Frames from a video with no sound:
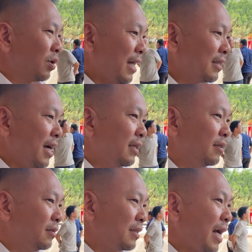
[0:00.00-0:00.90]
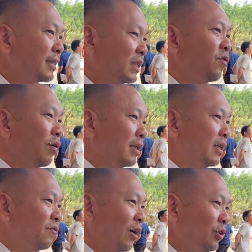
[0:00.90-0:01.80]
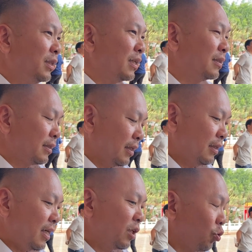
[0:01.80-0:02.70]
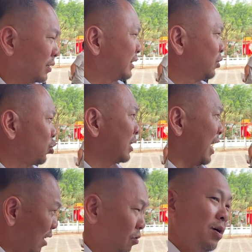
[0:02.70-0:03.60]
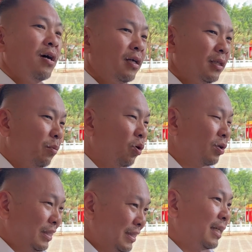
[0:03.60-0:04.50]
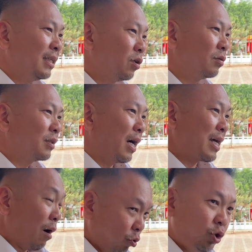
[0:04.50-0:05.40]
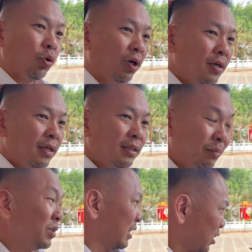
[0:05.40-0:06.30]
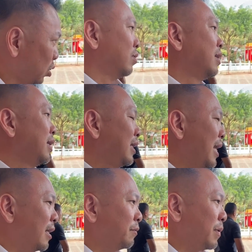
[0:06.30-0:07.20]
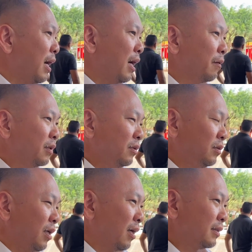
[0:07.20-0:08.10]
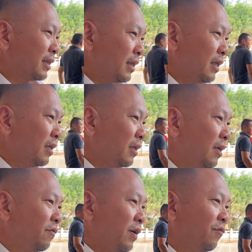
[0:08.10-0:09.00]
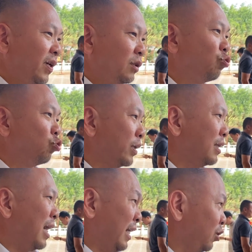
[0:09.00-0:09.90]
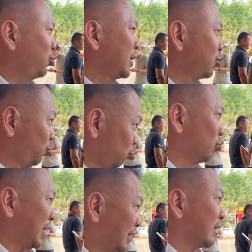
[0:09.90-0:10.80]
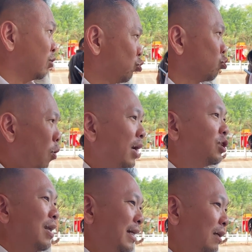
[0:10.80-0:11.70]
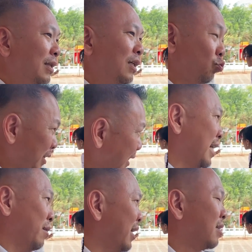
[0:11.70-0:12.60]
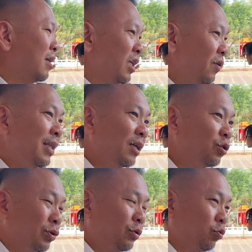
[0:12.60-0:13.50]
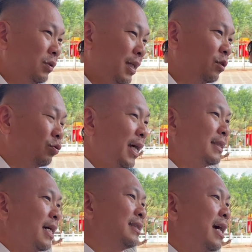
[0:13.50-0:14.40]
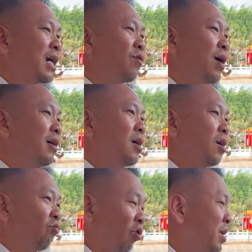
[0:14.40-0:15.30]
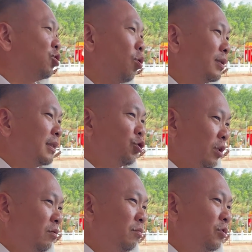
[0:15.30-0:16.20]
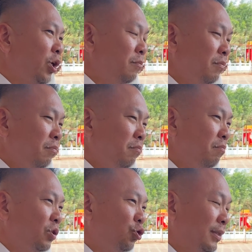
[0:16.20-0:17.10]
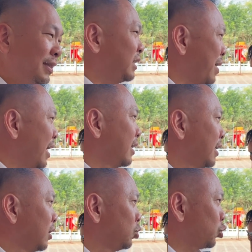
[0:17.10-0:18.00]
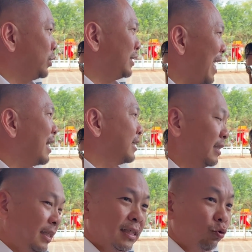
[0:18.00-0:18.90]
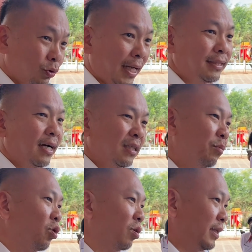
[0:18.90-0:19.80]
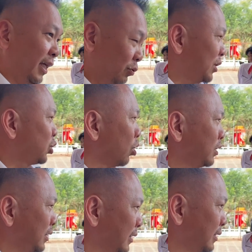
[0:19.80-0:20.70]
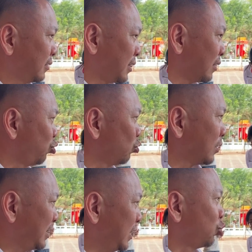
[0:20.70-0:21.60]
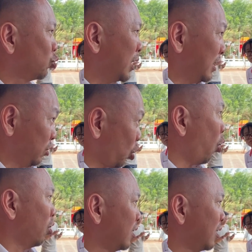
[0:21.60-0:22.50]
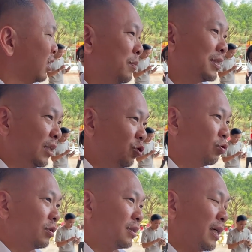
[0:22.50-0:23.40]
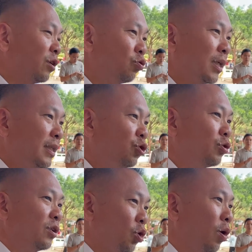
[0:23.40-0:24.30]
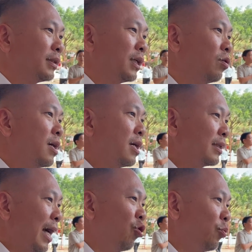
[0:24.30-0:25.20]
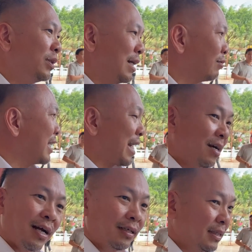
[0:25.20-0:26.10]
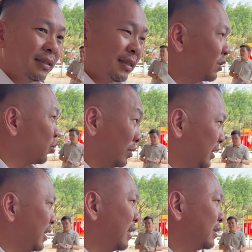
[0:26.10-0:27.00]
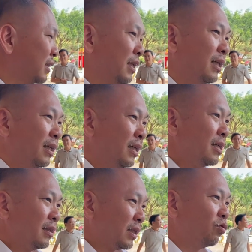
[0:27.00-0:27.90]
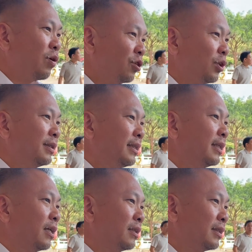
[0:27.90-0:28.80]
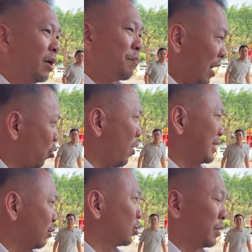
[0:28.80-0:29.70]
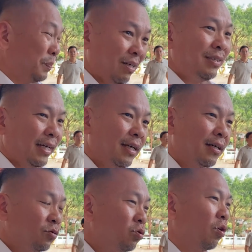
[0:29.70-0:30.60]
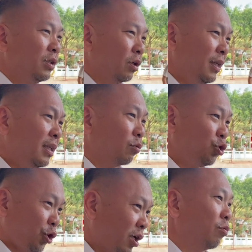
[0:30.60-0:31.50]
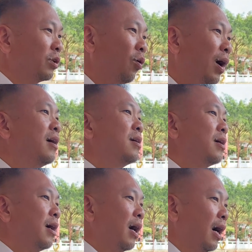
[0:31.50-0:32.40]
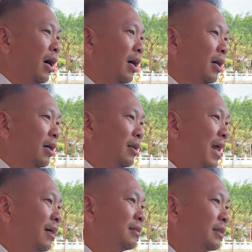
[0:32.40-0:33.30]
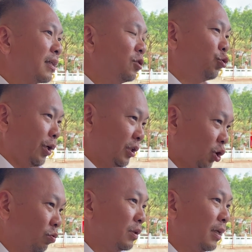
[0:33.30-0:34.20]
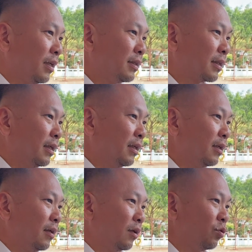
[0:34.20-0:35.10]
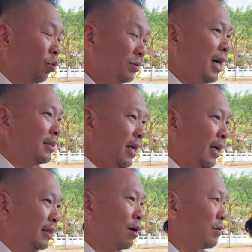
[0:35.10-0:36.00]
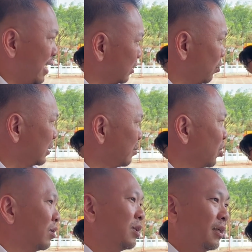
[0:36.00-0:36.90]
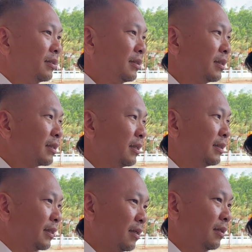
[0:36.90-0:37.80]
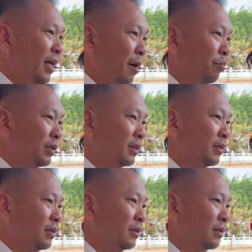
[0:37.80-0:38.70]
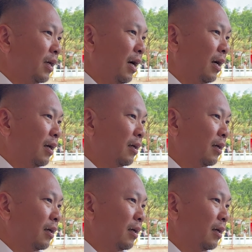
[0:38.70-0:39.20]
看看他是否他的防疫的的那个措施做得好，那么你才能够啊考虑说能不能够让啊呀这个呃非洲猪瘟的黑区的猪的生猪跨州来到那个屠宰场啊，因为那个屠那个屠宰场在劳邦，我没有错是全全全西马最大的一个屠宰场，那么也就是说你的生猪的进出很多。那么新猪生猪的进出很多的时候，它会不会交叉感染这个这个东西啊？这个生物安全性的这个把关要做得比较严啊。如果有一有缺口的话，啊，让这个雪洲的这个农场也遭殃的话，那么这个责任也不是啊。